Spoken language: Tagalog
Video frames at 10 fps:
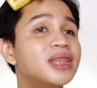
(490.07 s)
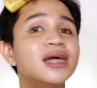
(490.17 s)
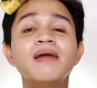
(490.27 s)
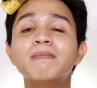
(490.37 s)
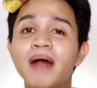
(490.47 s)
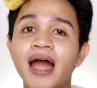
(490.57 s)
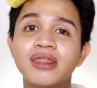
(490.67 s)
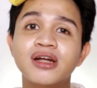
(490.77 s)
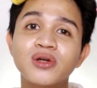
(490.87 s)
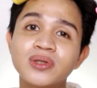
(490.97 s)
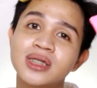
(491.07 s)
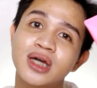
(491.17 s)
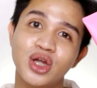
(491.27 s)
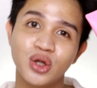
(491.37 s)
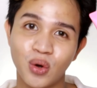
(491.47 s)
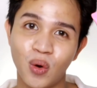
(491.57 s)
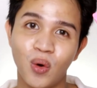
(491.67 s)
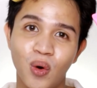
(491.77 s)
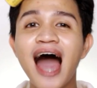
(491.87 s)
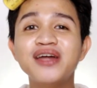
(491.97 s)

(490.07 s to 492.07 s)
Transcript: and naging brighter yung skin ko.